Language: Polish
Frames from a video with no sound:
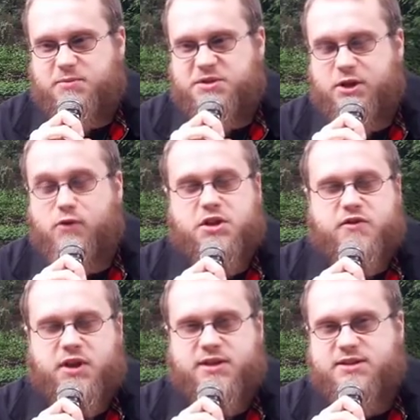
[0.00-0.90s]
przez cały
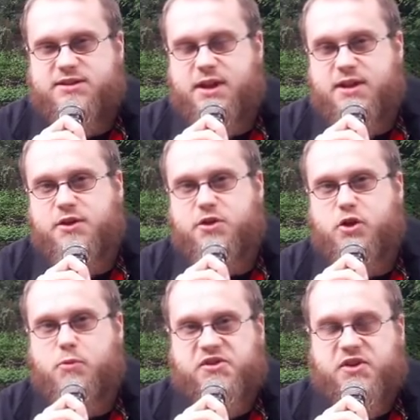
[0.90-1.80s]
wiek XIX Stany
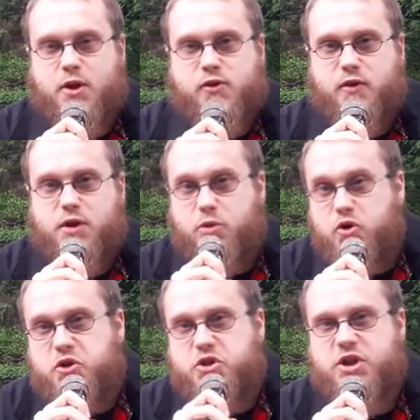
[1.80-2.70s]
Zjednoczone umacniają swoje
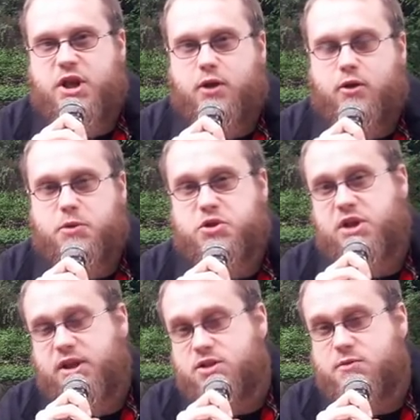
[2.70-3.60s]
polityczne,
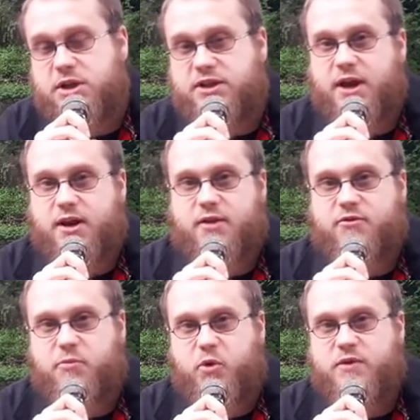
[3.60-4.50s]
ekonomiczne, a także
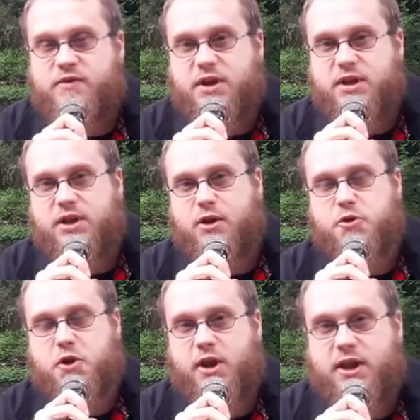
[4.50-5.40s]
militarne wpływy i
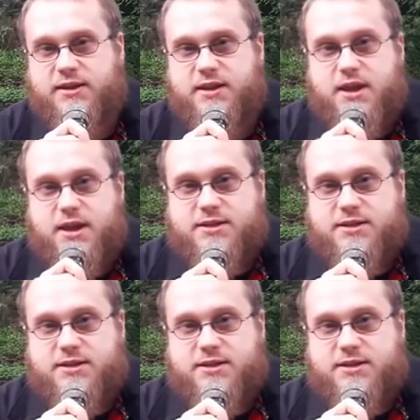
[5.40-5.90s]
kontrolę nad